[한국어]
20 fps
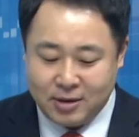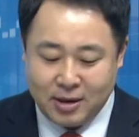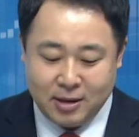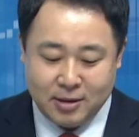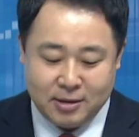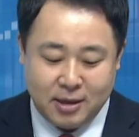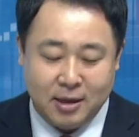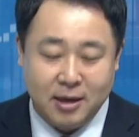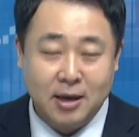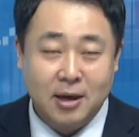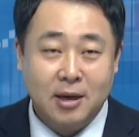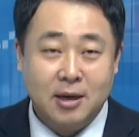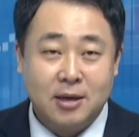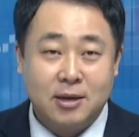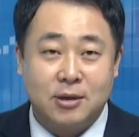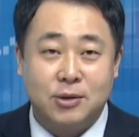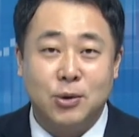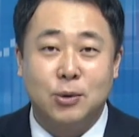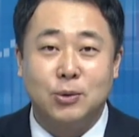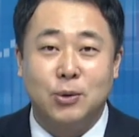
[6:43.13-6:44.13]
그러니까 이제
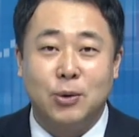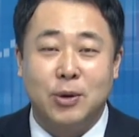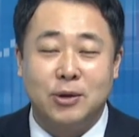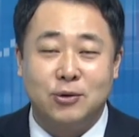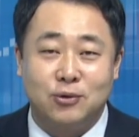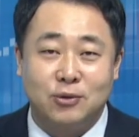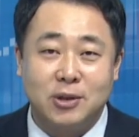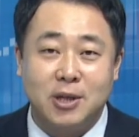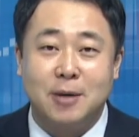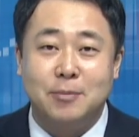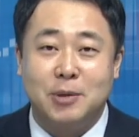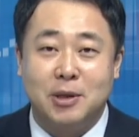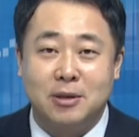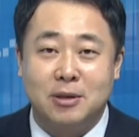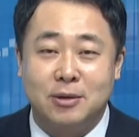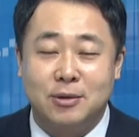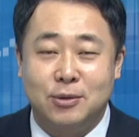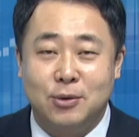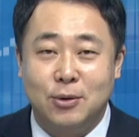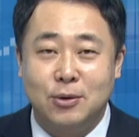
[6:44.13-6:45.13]
그 정도의
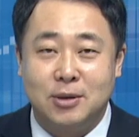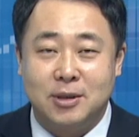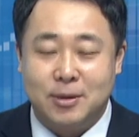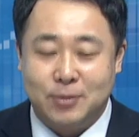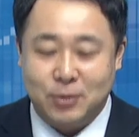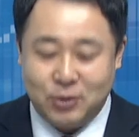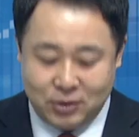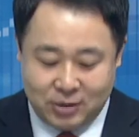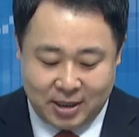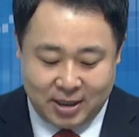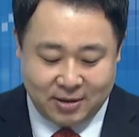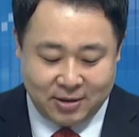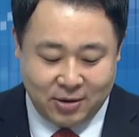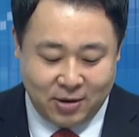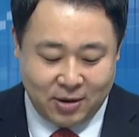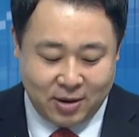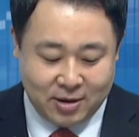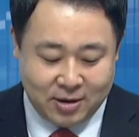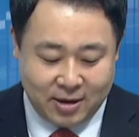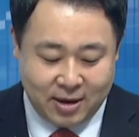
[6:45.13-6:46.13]
중장비들도 이제 뭐 다
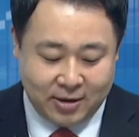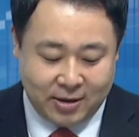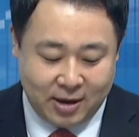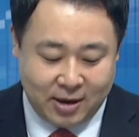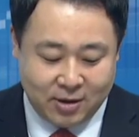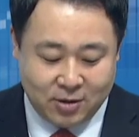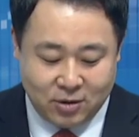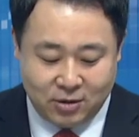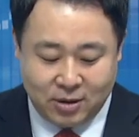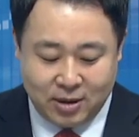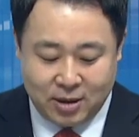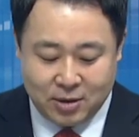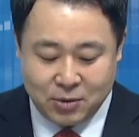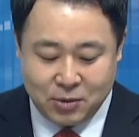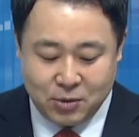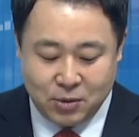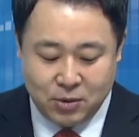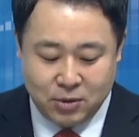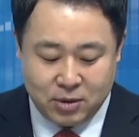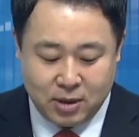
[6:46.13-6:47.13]
들어갈게 될 것
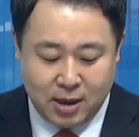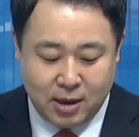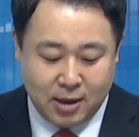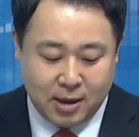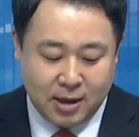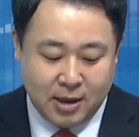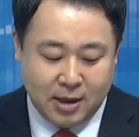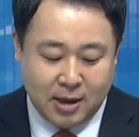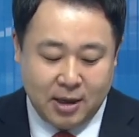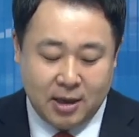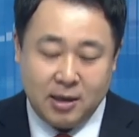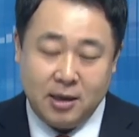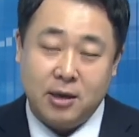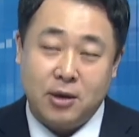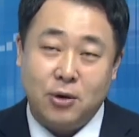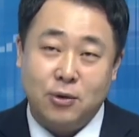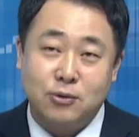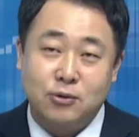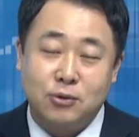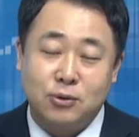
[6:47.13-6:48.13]
같고, 그러니까 이
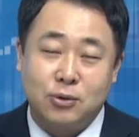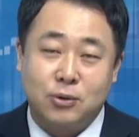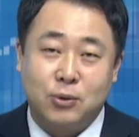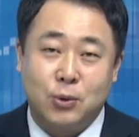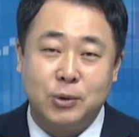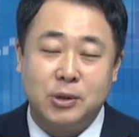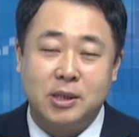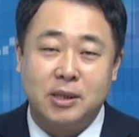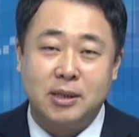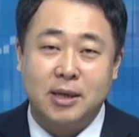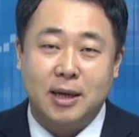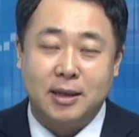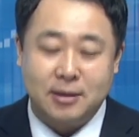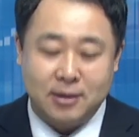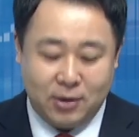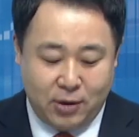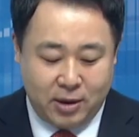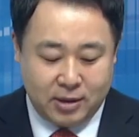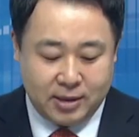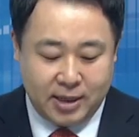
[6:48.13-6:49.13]
결국 도시라는
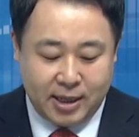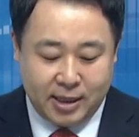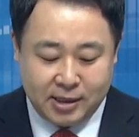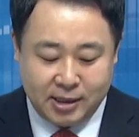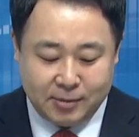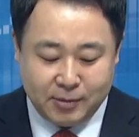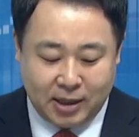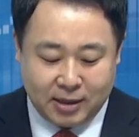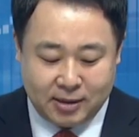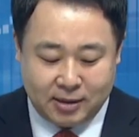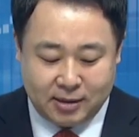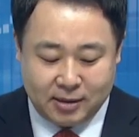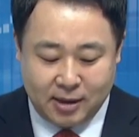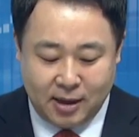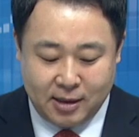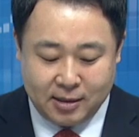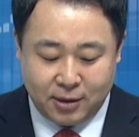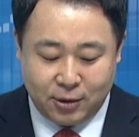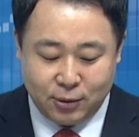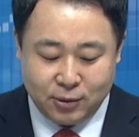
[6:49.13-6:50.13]
거의 이제 핵심
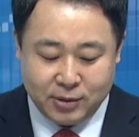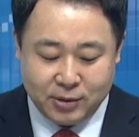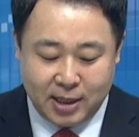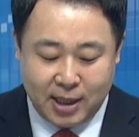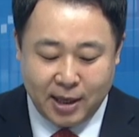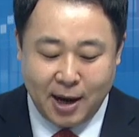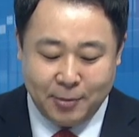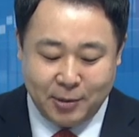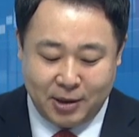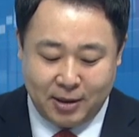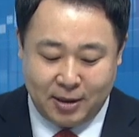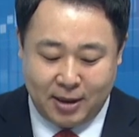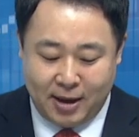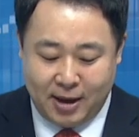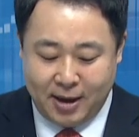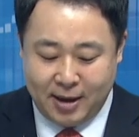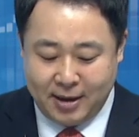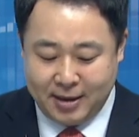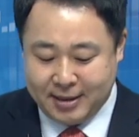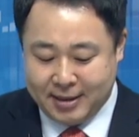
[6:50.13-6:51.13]
가치가 이제 결국
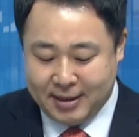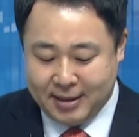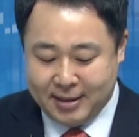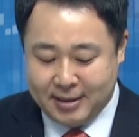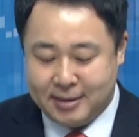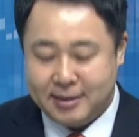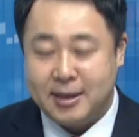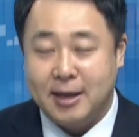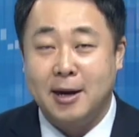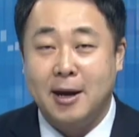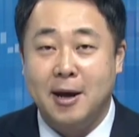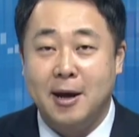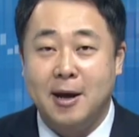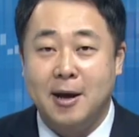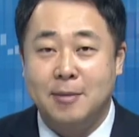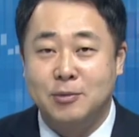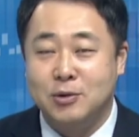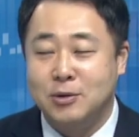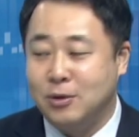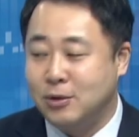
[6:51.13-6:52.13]
사람인데
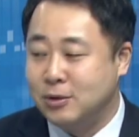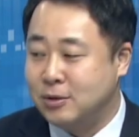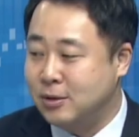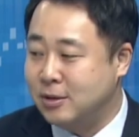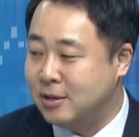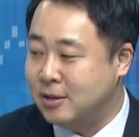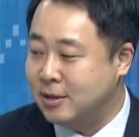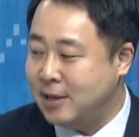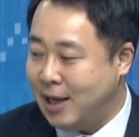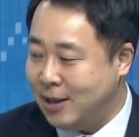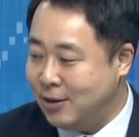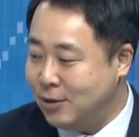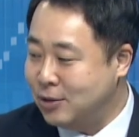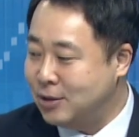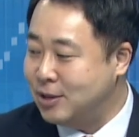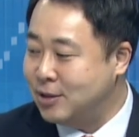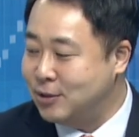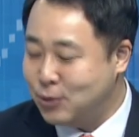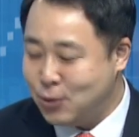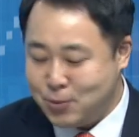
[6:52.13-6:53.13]
사람은 어쨌든
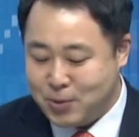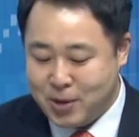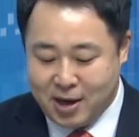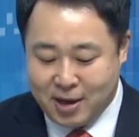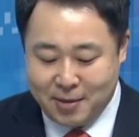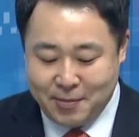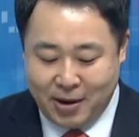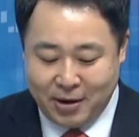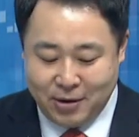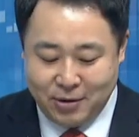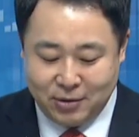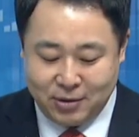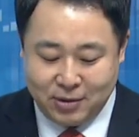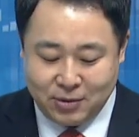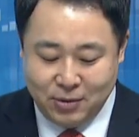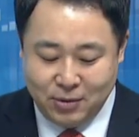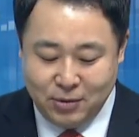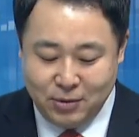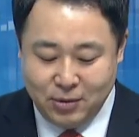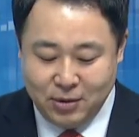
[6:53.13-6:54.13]
에너지를 소비하기
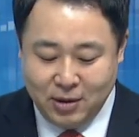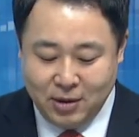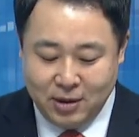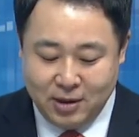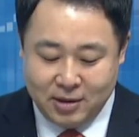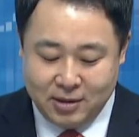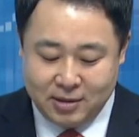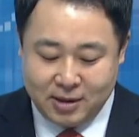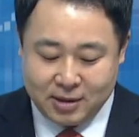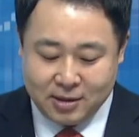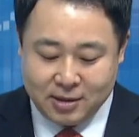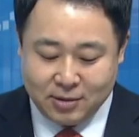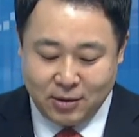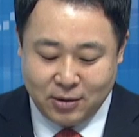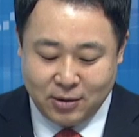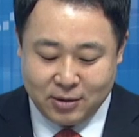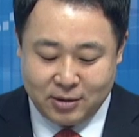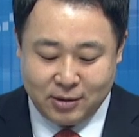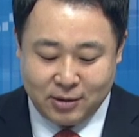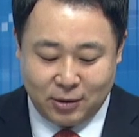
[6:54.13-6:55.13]
마련이고 음. 이제
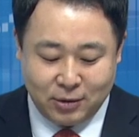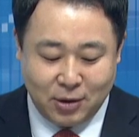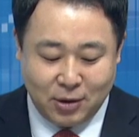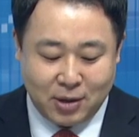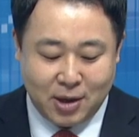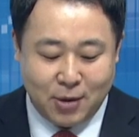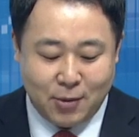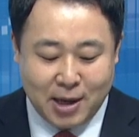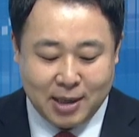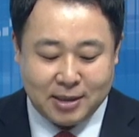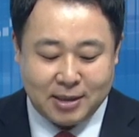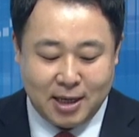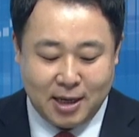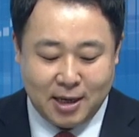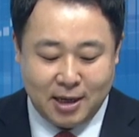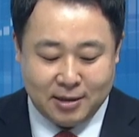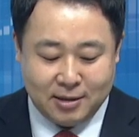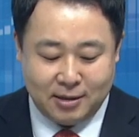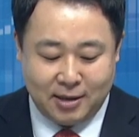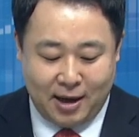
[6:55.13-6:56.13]
그것을 어떻게
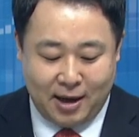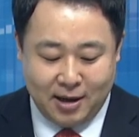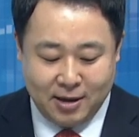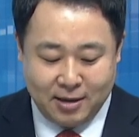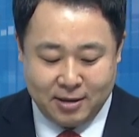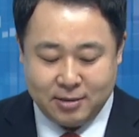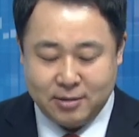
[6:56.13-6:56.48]
확장하느냐.